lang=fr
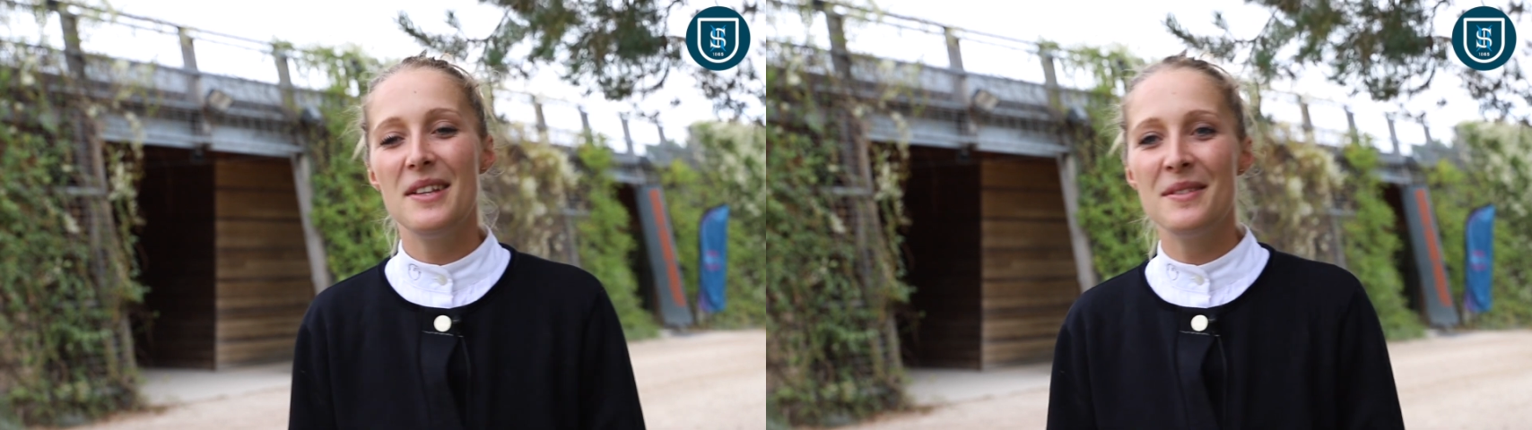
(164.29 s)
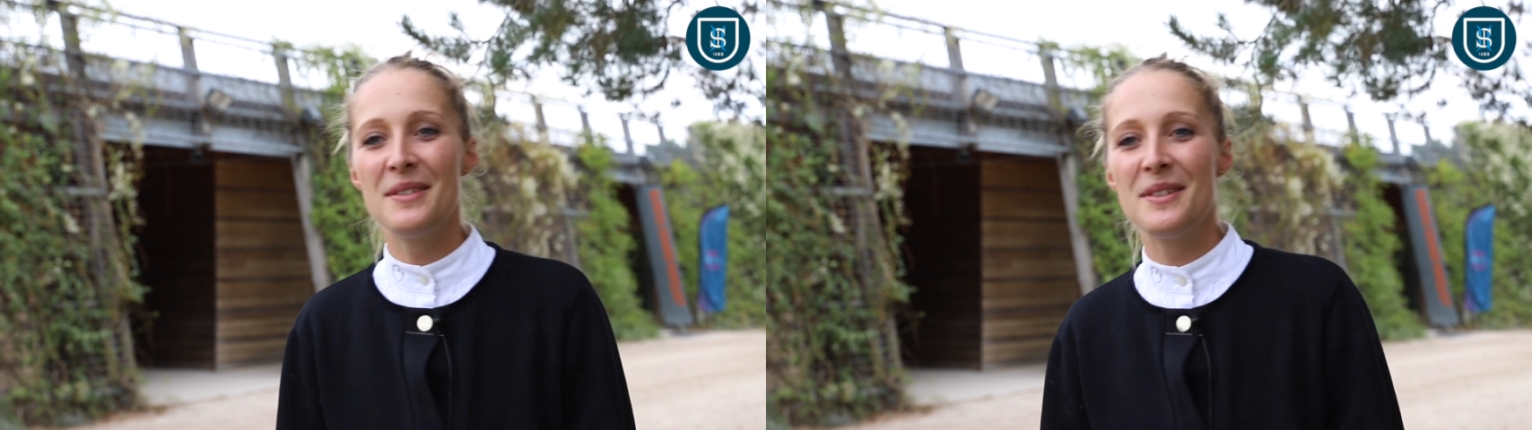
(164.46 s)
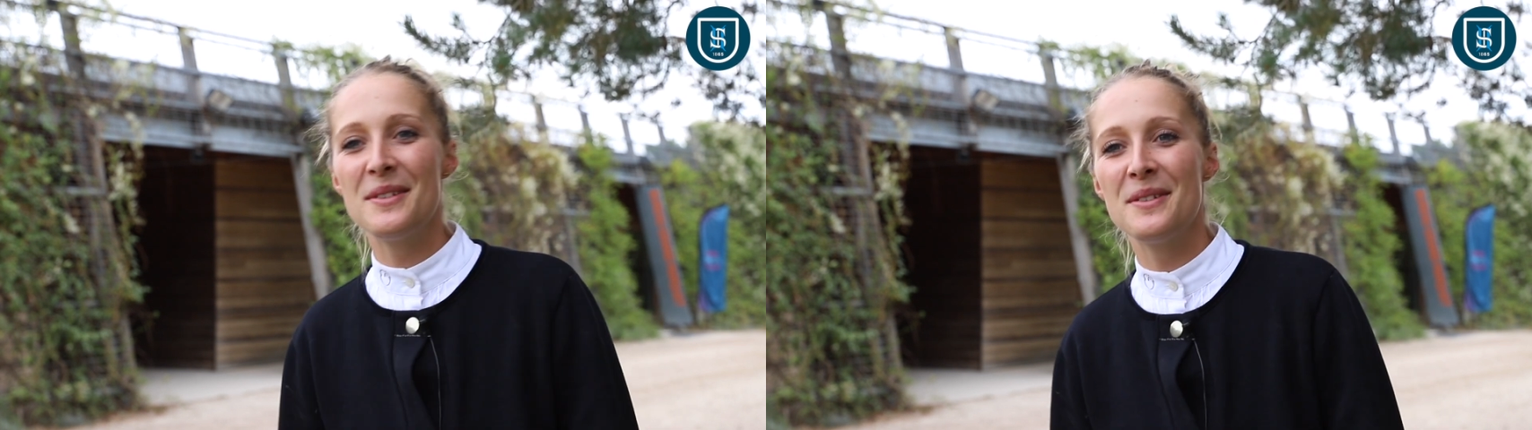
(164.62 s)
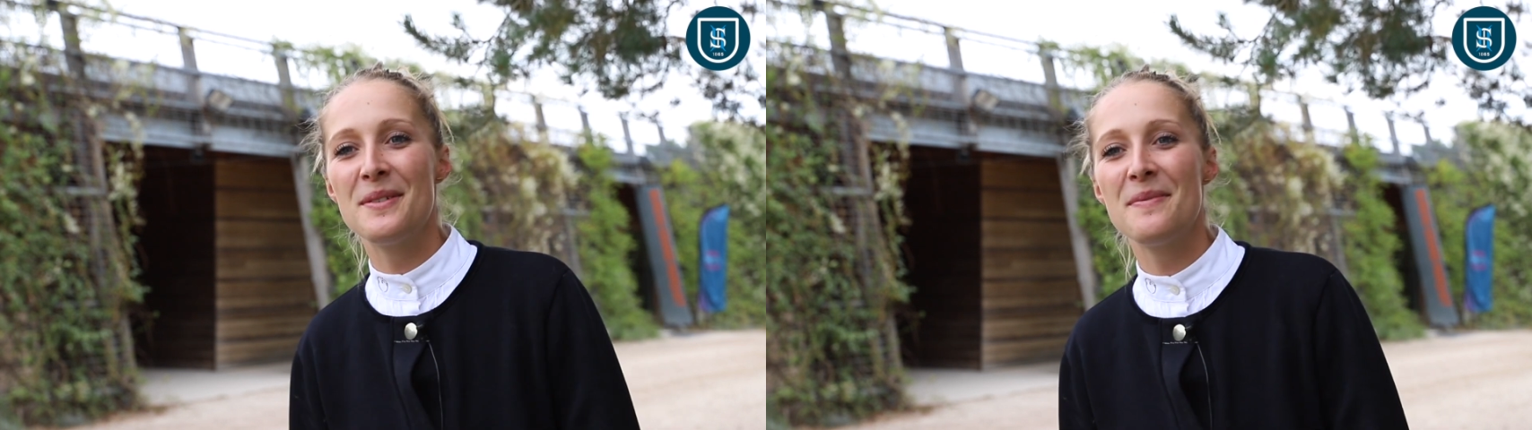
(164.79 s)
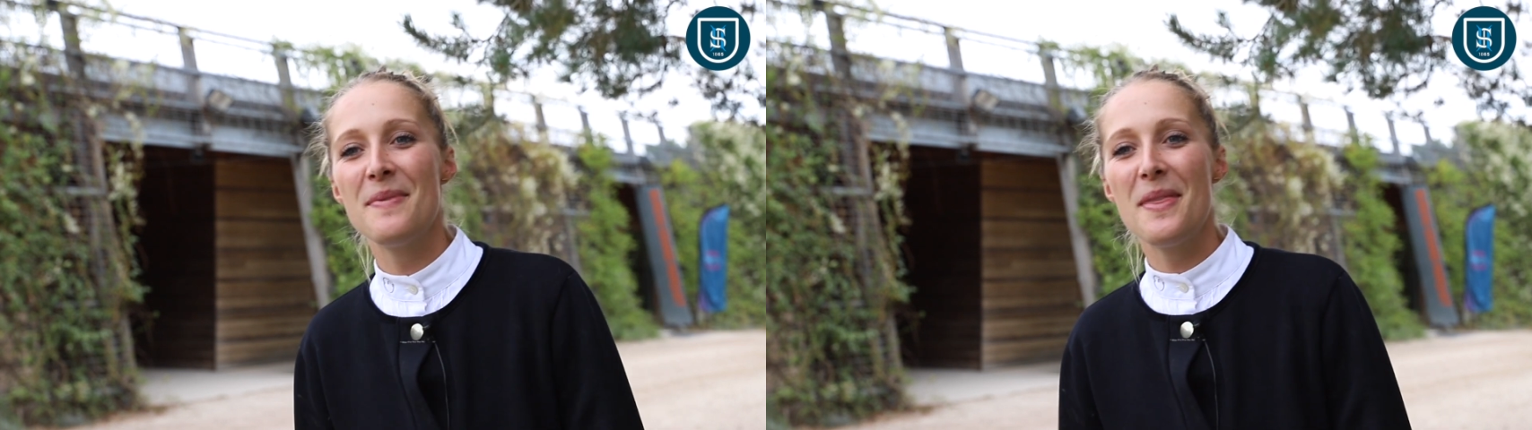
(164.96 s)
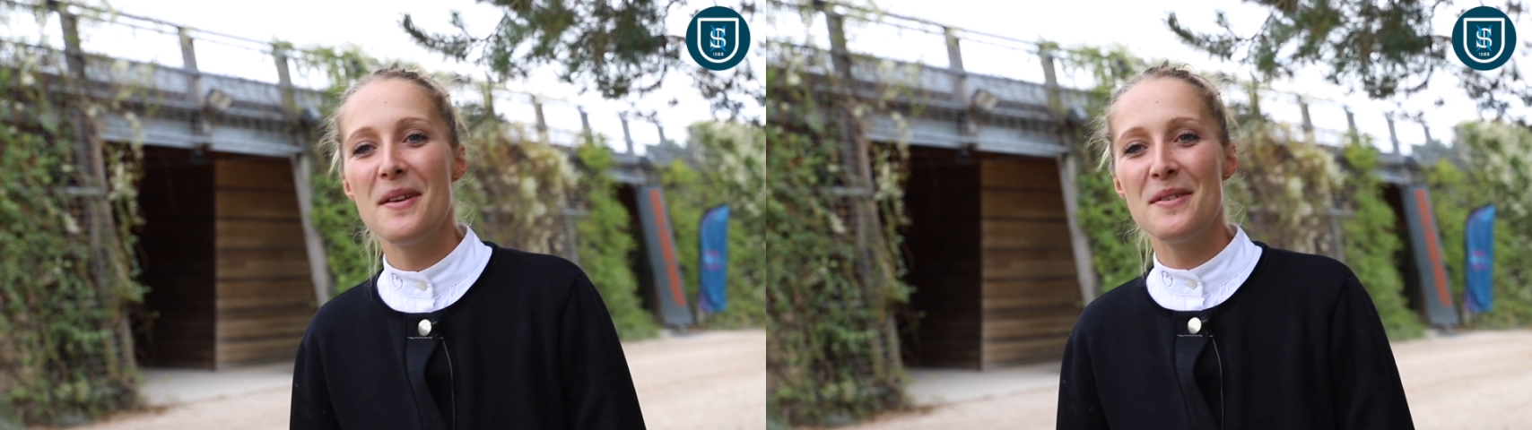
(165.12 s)
Donc euh,
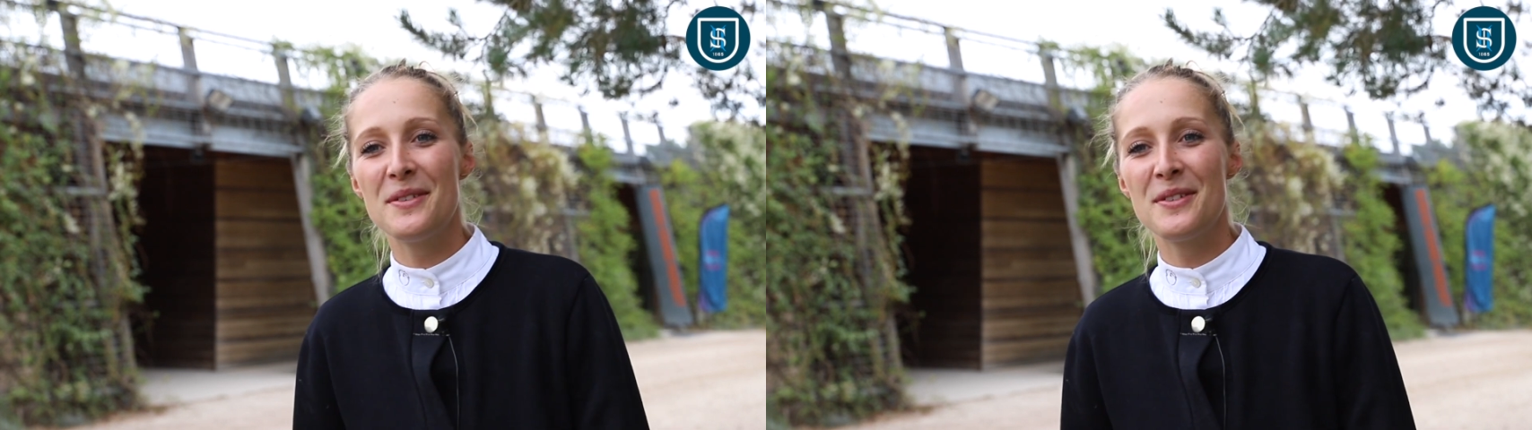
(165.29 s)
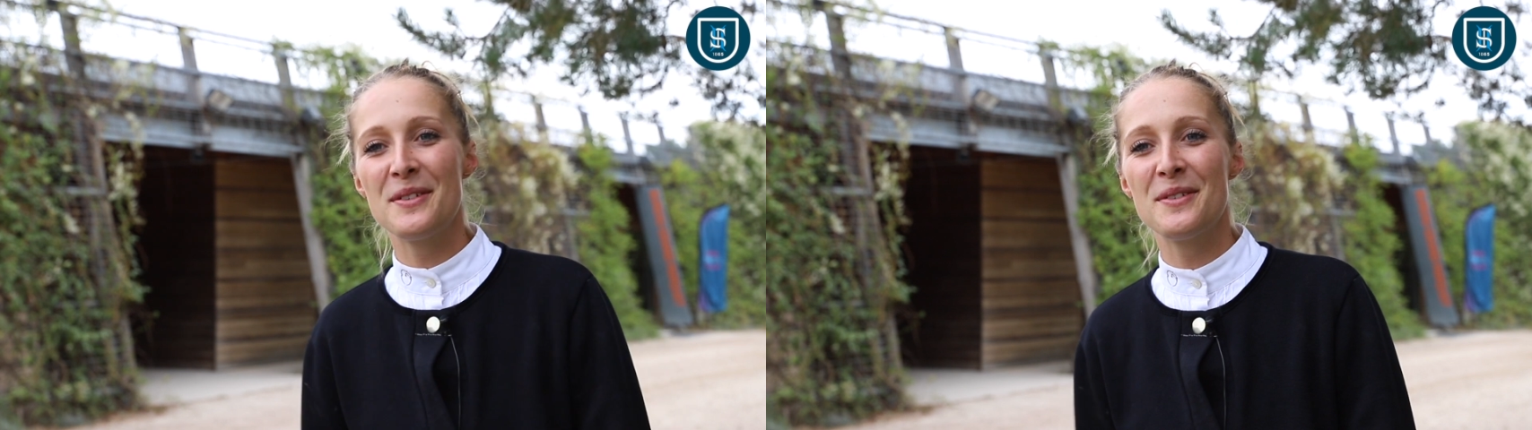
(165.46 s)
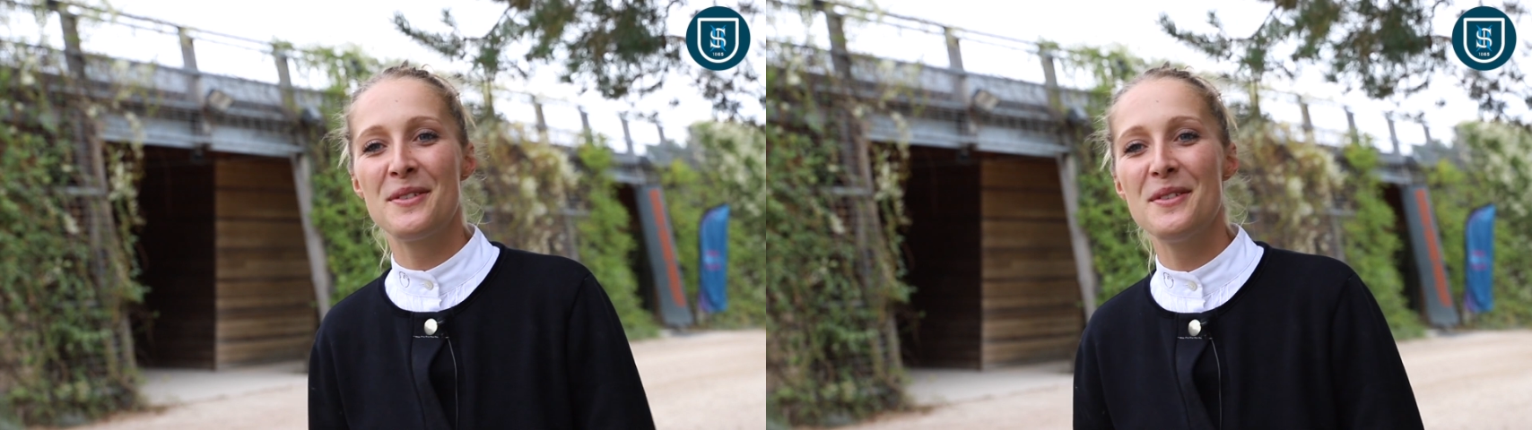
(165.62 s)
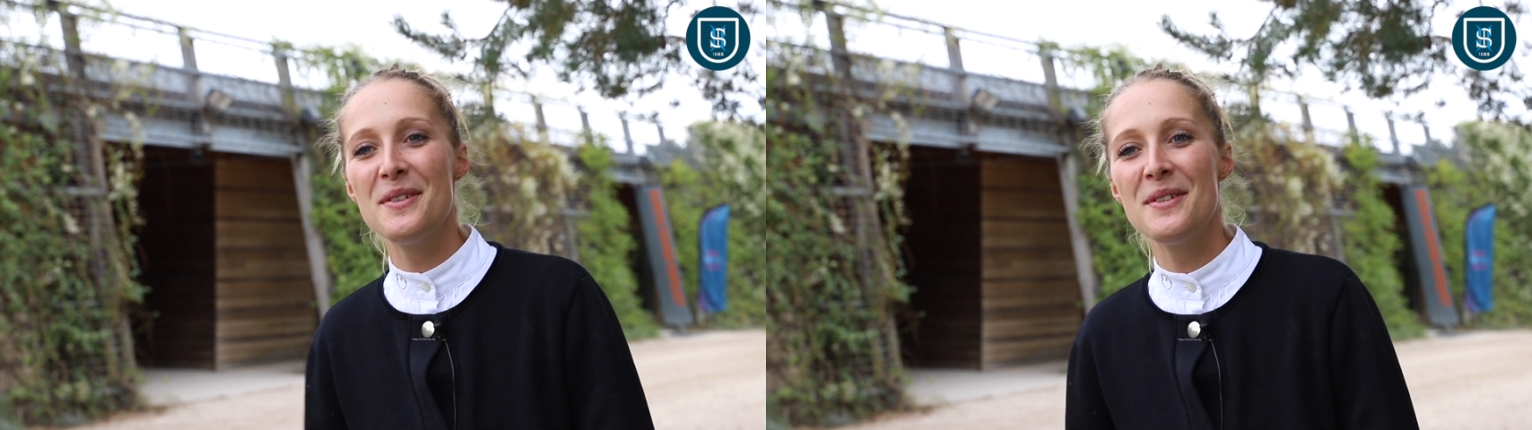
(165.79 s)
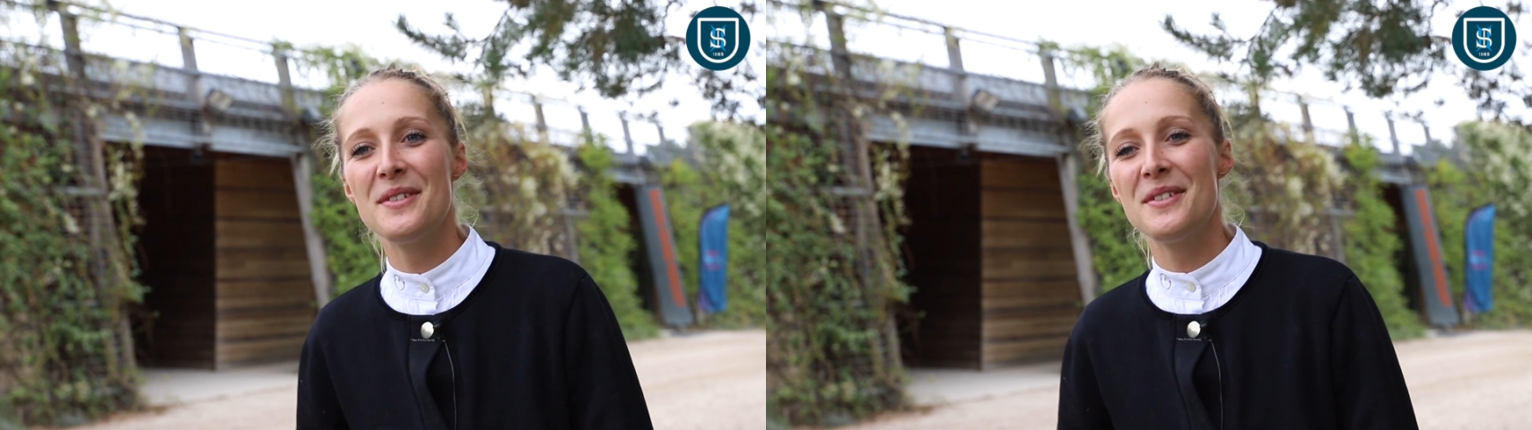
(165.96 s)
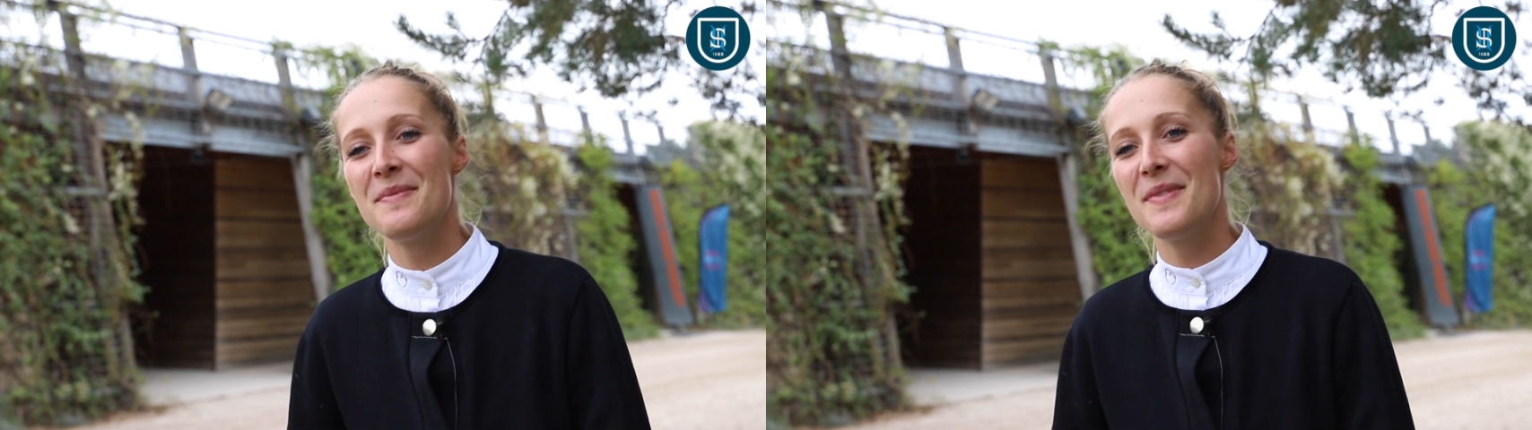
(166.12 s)
sans
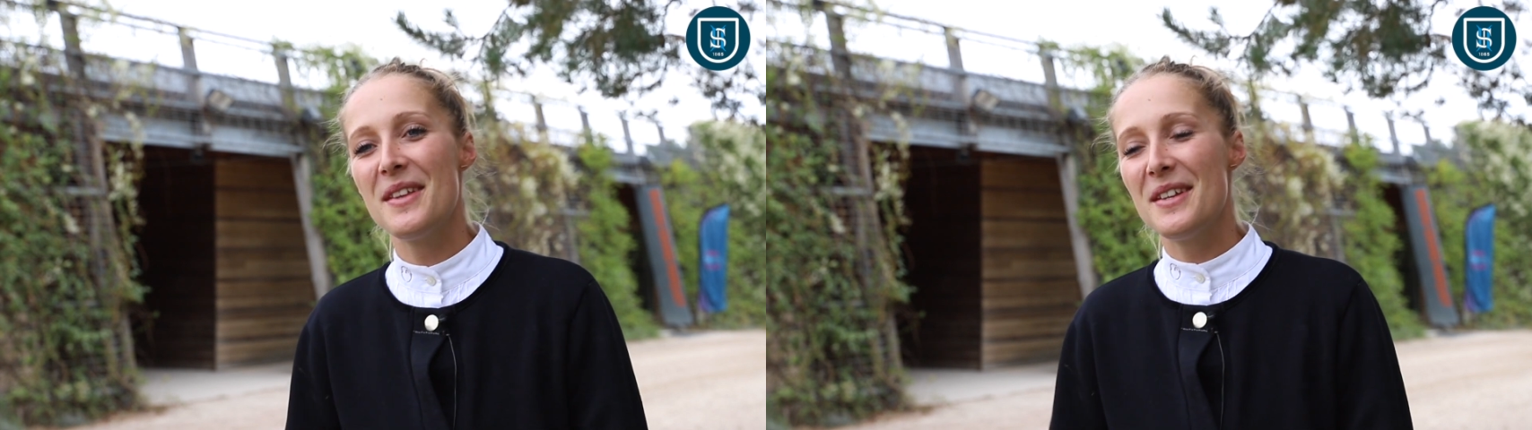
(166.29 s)
eux,